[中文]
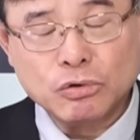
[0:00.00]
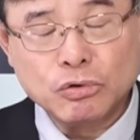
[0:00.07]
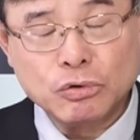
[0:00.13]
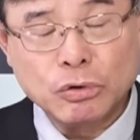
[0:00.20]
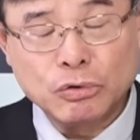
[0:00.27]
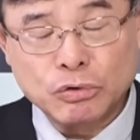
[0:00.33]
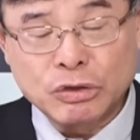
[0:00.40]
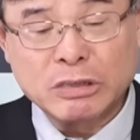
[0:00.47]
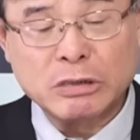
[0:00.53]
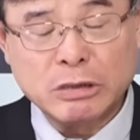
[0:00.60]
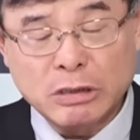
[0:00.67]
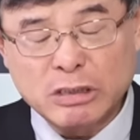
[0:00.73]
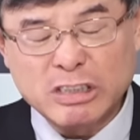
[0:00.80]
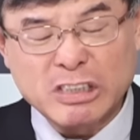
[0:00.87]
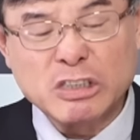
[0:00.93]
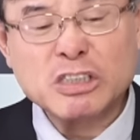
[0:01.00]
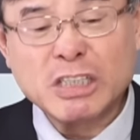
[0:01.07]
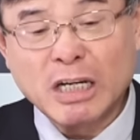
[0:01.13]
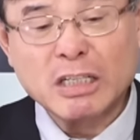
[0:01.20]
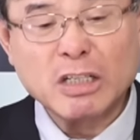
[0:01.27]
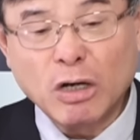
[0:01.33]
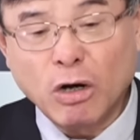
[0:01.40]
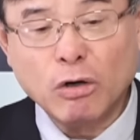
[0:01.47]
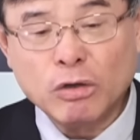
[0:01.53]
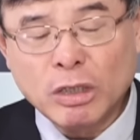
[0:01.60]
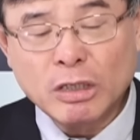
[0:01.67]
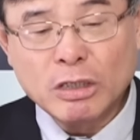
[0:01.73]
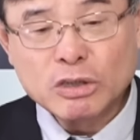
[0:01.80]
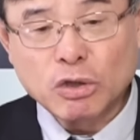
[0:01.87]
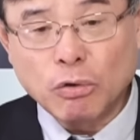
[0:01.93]
去执政以后
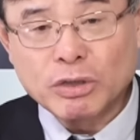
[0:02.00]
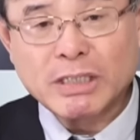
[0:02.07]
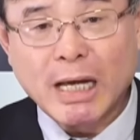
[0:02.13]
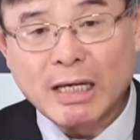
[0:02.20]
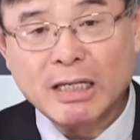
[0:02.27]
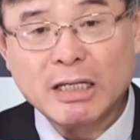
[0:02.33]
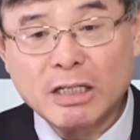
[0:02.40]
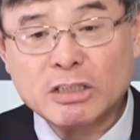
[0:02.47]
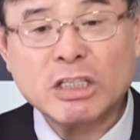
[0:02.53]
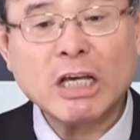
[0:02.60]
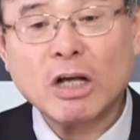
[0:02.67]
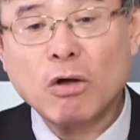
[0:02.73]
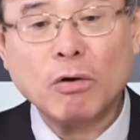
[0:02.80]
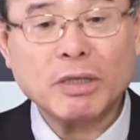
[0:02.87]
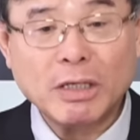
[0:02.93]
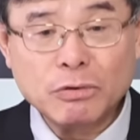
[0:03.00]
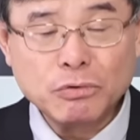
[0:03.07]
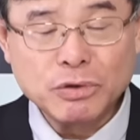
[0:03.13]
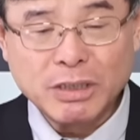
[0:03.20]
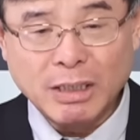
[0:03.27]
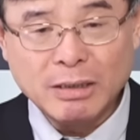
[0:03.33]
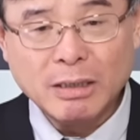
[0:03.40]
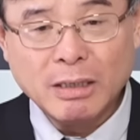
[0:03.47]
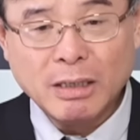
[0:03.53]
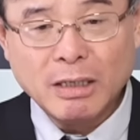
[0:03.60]
走上一个亲共的路线。